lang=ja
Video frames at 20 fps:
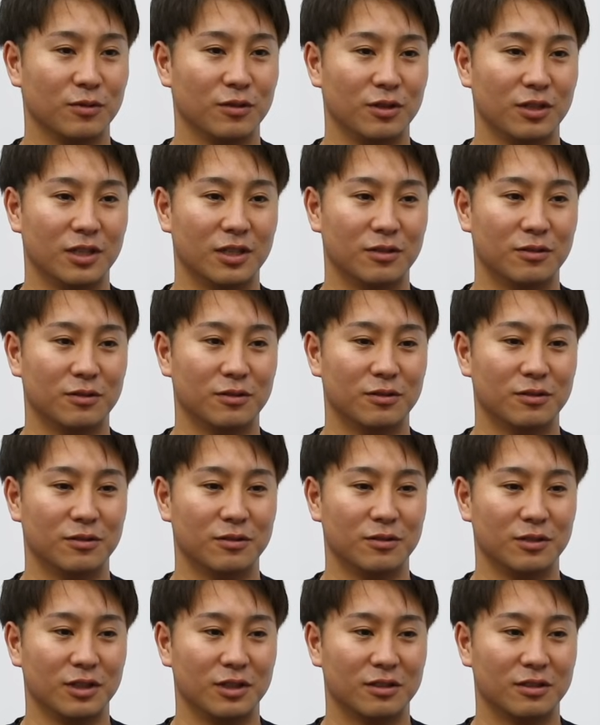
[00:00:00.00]
当にあ
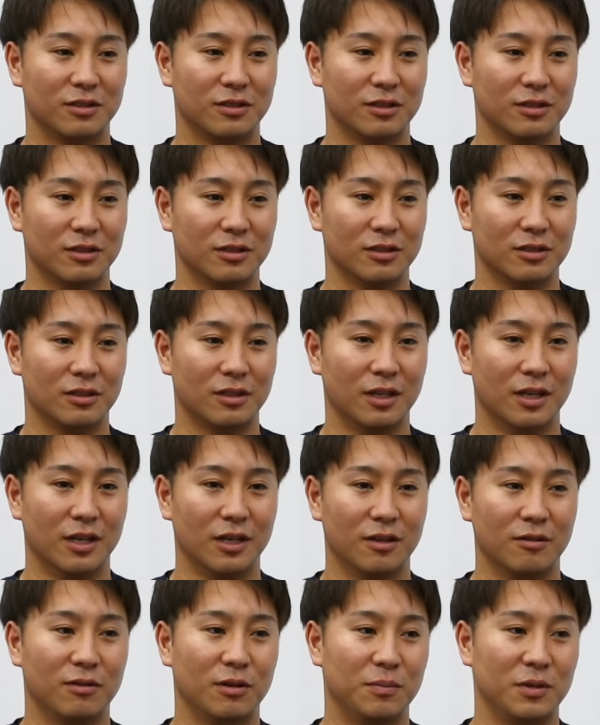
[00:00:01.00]
のオリックス
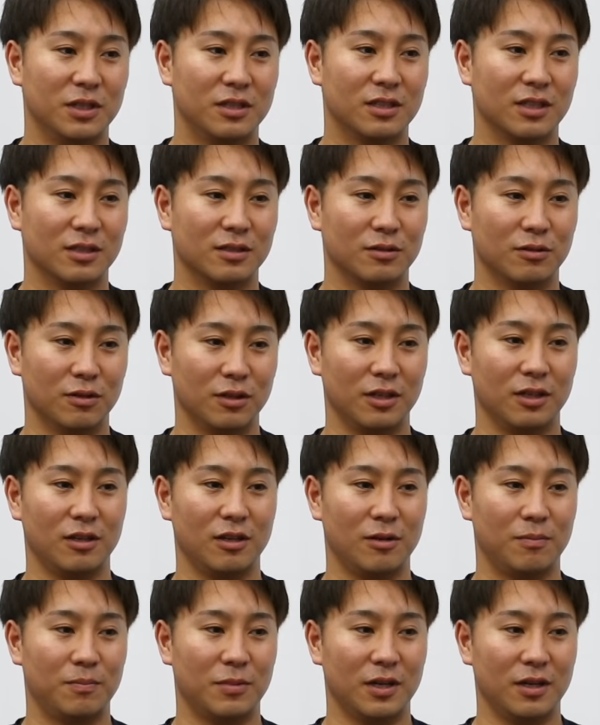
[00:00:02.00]
はピッチャーすごいいっ
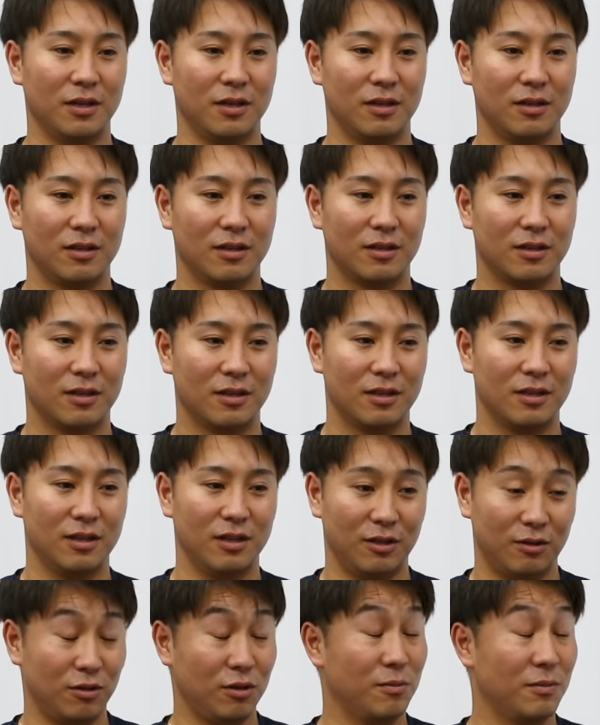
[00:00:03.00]
ぱいい
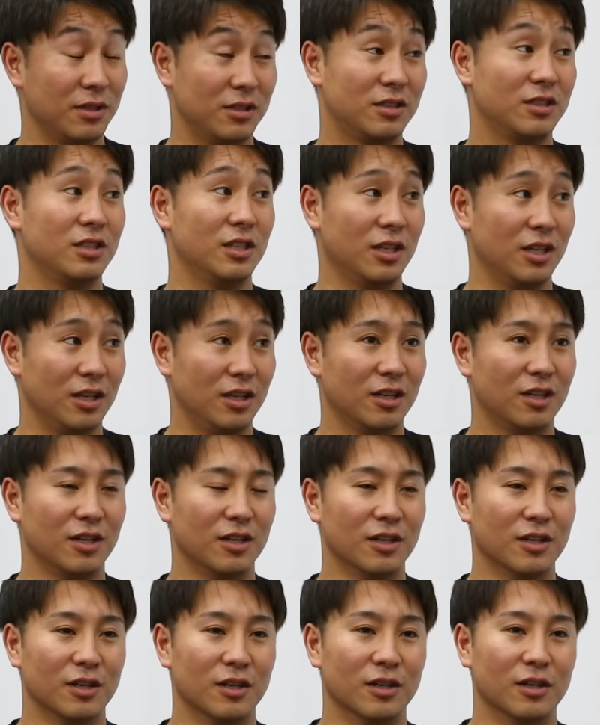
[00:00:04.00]
い人いますし
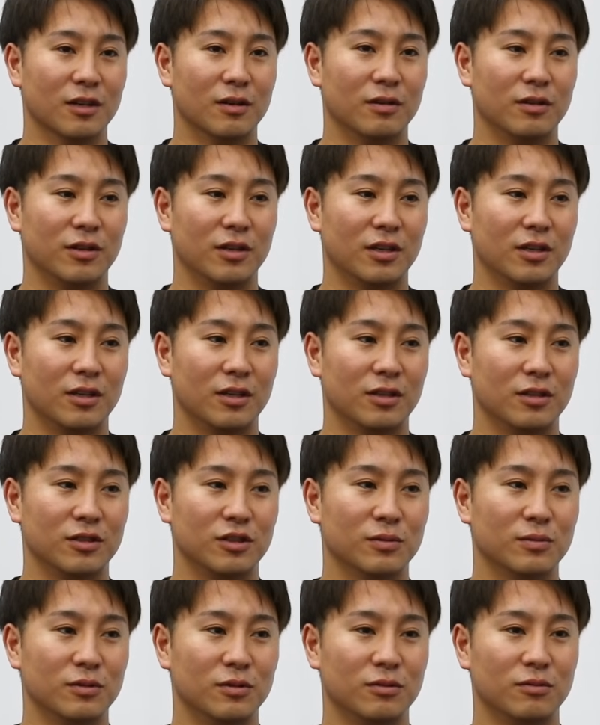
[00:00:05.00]
で
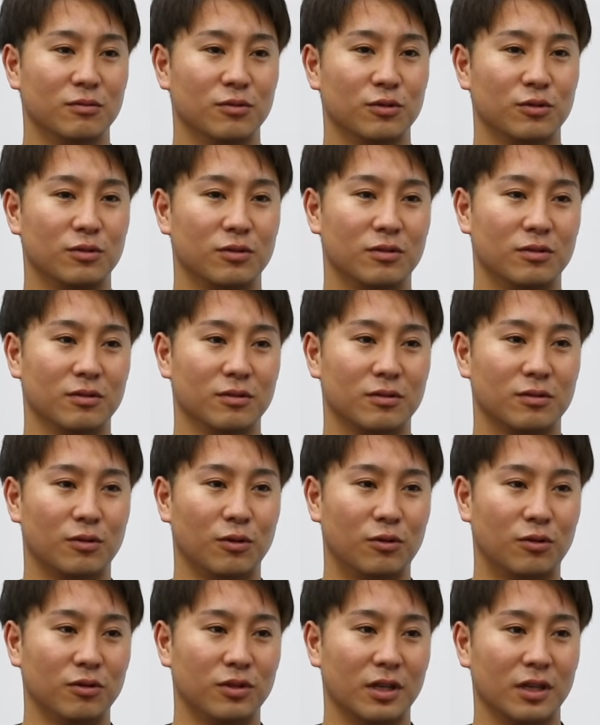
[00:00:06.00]
自分を
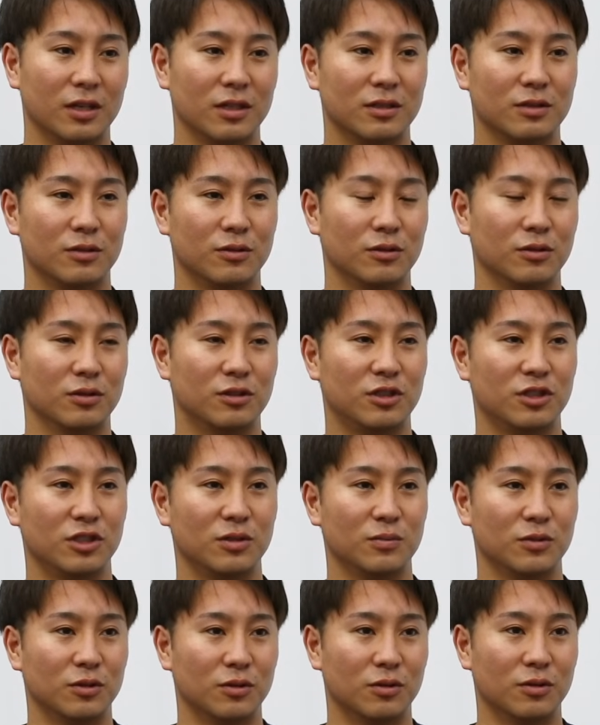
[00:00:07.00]
どこでその
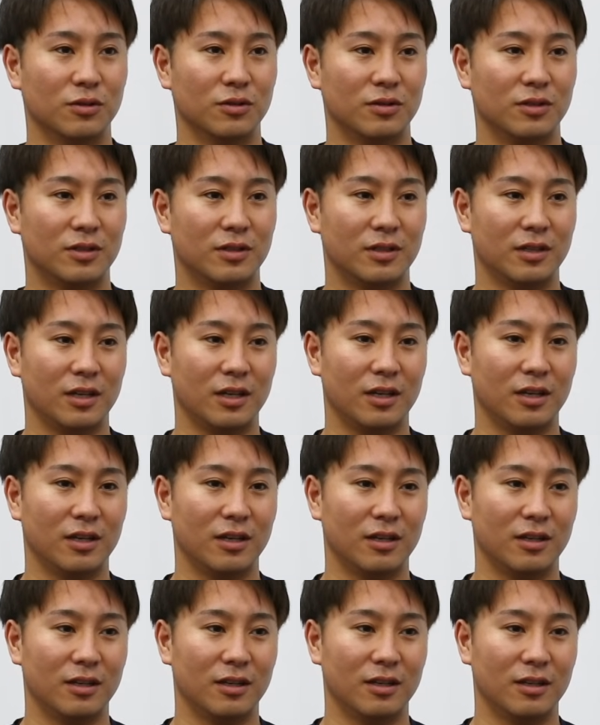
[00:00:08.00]
チームの、
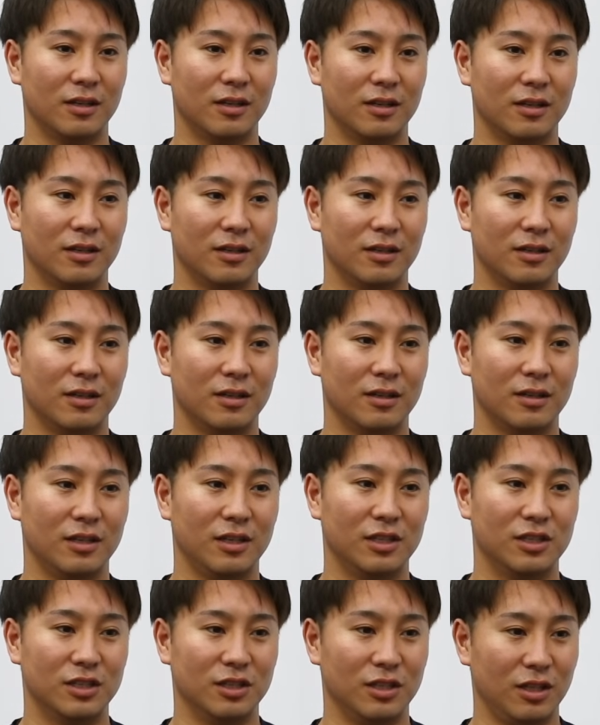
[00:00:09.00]
えー、
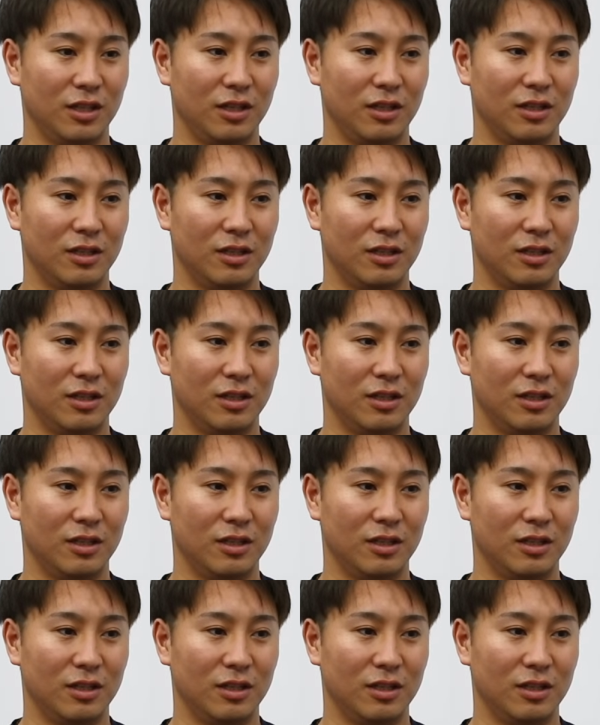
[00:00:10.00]
位置に